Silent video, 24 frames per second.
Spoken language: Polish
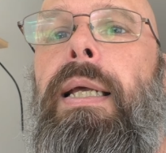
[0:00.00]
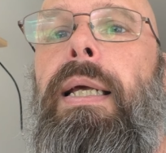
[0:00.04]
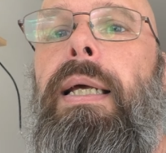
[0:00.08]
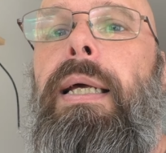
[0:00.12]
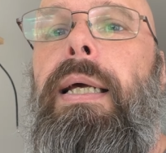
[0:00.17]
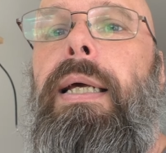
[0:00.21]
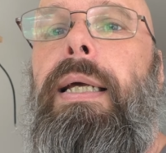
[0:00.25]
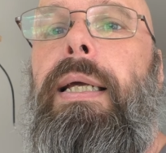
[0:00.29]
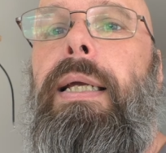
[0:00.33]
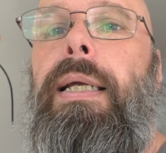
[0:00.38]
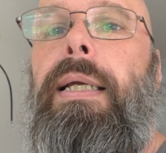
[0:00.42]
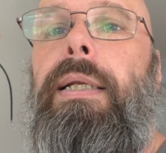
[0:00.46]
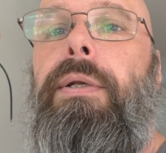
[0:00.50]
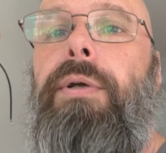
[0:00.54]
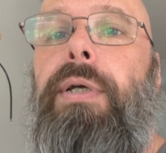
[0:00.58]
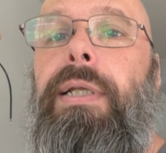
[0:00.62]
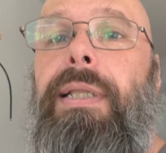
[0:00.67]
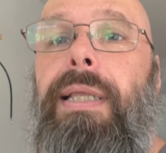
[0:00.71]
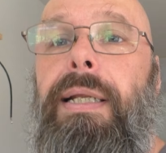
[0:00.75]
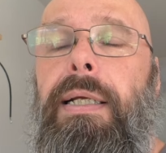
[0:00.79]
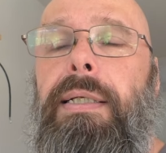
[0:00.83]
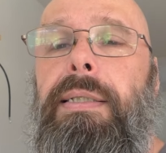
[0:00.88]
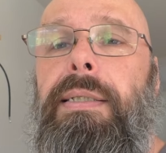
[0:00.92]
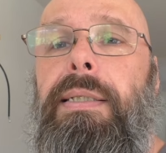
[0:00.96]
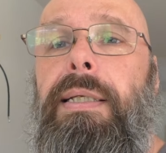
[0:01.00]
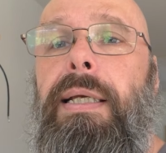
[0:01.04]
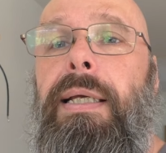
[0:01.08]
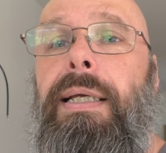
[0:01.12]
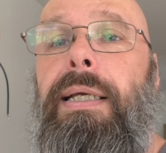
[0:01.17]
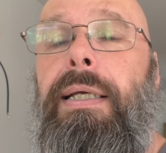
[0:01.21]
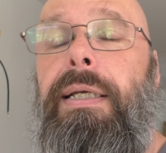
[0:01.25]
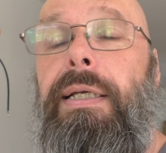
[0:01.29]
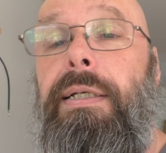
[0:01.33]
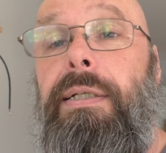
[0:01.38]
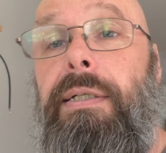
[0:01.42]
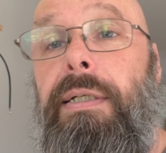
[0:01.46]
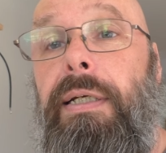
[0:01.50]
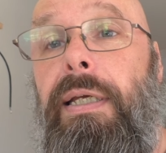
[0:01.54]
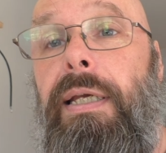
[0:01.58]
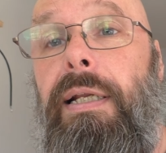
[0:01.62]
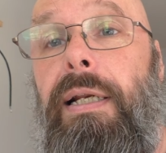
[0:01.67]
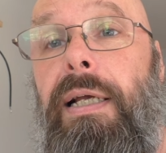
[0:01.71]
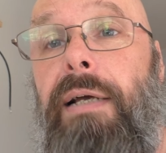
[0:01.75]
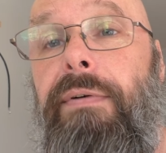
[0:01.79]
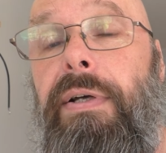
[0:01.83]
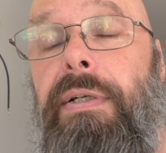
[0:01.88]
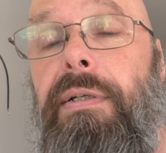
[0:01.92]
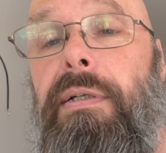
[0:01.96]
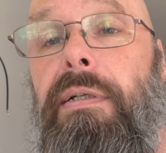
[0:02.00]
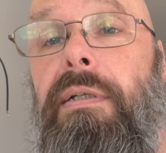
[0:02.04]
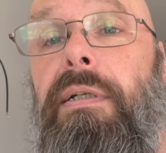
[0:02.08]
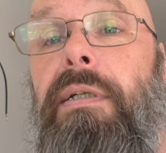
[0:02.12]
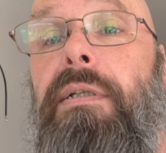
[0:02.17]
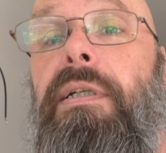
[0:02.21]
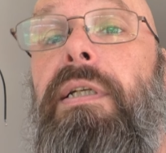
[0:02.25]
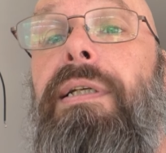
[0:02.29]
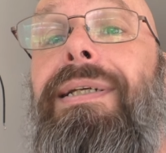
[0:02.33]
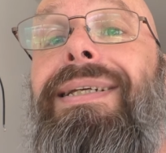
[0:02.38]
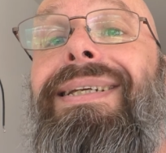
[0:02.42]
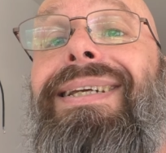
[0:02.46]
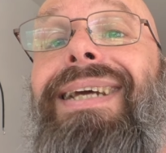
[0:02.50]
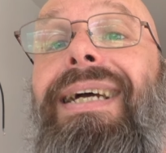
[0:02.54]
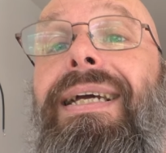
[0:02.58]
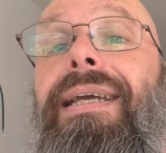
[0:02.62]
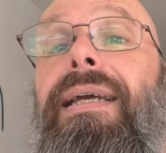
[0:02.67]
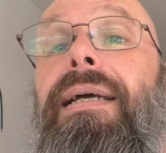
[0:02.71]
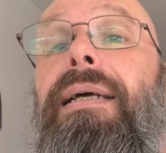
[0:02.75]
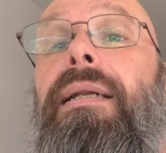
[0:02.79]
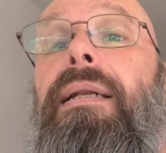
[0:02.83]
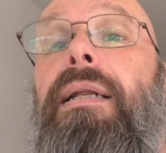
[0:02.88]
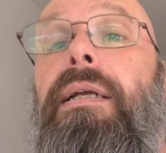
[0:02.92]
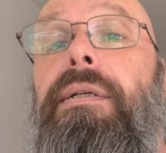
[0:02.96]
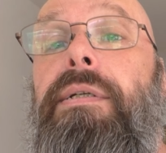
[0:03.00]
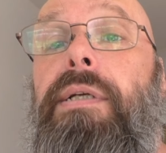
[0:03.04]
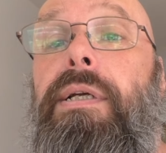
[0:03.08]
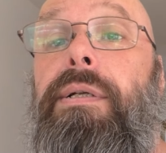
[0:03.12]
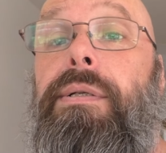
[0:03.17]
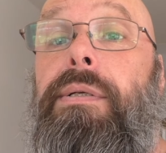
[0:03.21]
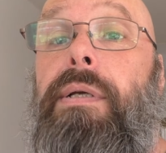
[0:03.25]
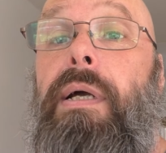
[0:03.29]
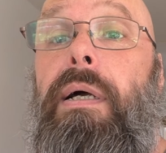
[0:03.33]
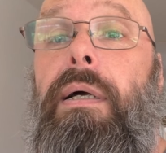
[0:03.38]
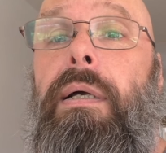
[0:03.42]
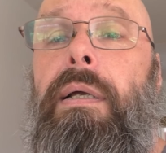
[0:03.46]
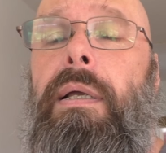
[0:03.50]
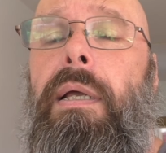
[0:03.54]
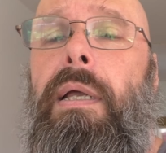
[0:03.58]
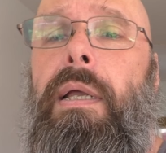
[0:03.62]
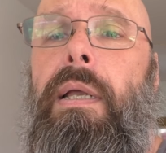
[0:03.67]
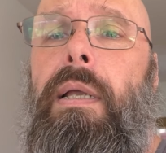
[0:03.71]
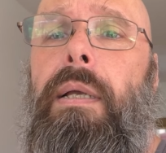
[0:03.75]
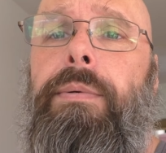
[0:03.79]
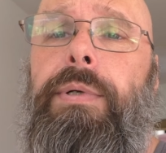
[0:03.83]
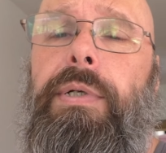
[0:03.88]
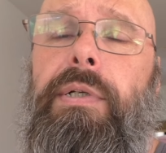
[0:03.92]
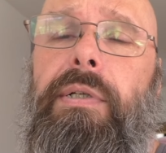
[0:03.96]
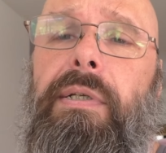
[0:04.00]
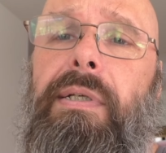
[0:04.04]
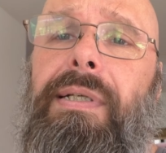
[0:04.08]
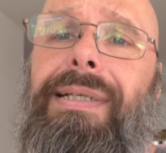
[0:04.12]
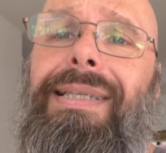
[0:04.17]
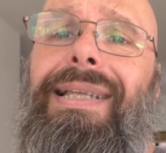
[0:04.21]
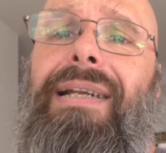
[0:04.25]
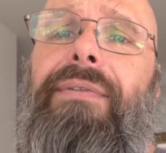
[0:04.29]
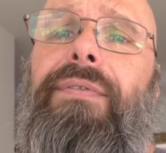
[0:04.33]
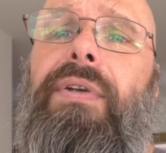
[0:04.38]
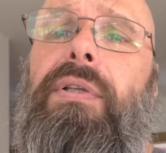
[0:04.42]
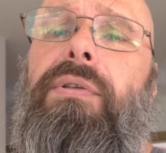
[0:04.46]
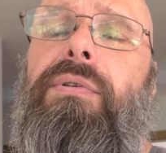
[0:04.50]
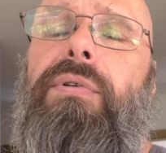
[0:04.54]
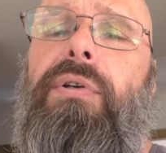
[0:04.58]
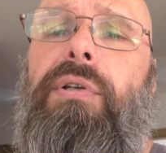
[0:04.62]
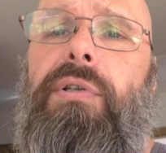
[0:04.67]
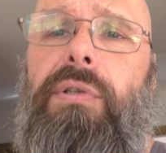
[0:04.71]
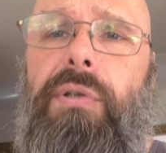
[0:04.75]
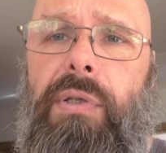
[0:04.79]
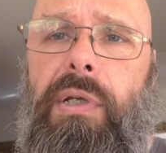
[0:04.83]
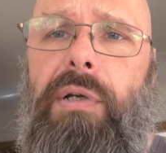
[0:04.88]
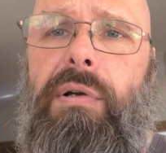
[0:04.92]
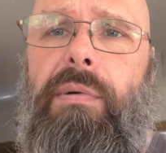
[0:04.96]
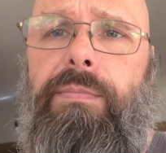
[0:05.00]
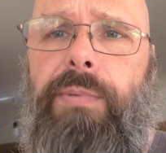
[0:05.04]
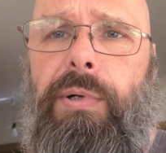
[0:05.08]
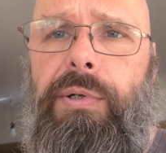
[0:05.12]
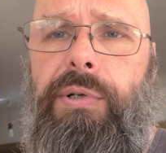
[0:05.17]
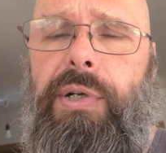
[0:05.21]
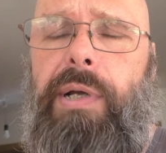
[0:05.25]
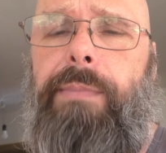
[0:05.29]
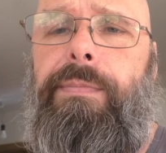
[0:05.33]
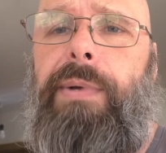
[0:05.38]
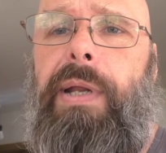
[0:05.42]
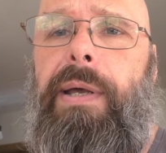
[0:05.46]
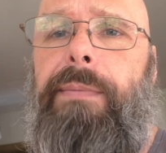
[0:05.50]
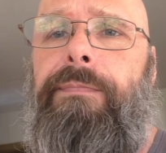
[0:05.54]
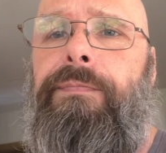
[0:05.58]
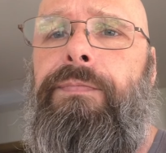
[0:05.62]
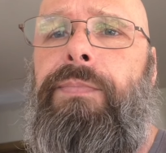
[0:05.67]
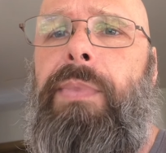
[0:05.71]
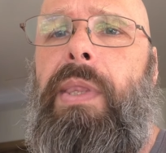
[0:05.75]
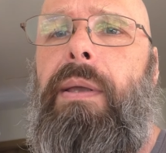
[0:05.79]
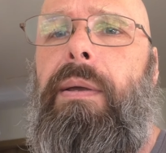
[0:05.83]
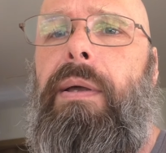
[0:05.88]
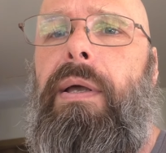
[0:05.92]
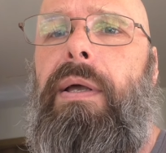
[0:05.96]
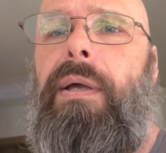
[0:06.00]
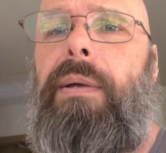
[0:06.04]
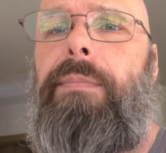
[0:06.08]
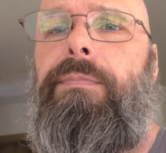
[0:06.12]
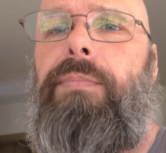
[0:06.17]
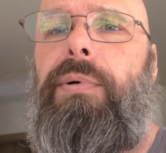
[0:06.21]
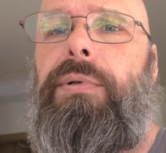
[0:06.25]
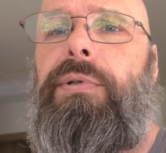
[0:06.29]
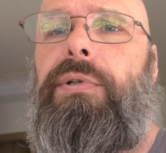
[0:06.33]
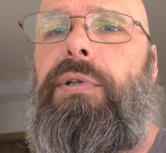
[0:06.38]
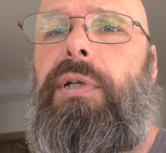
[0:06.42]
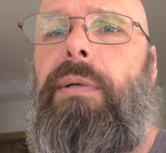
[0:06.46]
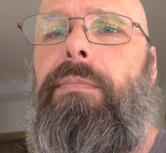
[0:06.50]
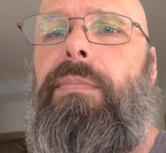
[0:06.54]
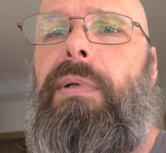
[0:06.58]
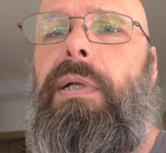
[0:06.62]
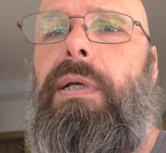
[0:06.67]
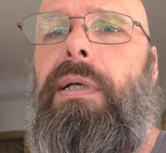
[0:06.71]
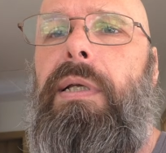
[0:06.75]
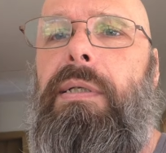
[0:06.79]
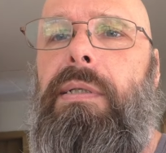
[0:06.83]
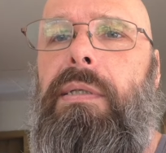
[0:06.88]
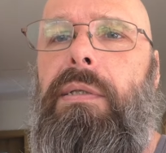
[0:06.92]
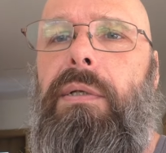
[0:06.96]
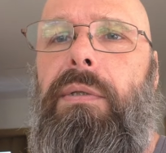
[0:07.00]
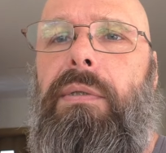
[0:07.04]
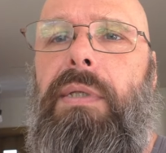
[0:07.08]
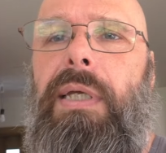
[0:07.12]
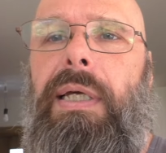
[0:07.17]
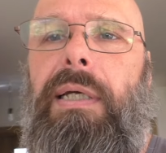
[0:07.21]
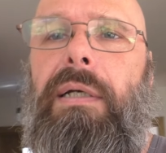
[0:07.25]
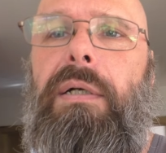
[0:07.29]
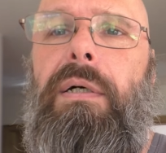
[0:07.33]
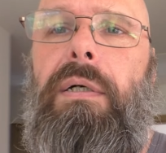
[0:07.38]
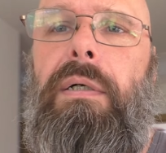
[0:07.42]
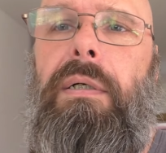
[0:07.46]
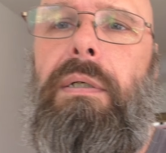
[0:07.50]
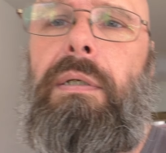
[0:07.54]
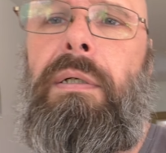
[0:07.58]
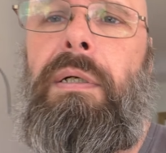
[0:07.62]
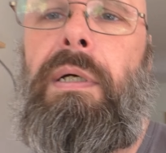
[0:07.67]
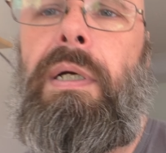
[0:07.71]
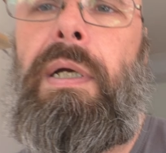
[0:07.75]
E, no i teraz jeszcze kilka ważnych rzeczy. Jakie narzędzia? Możecie się zastanawiać, co jest do tego potrzebne. E, potrzebne jest do tego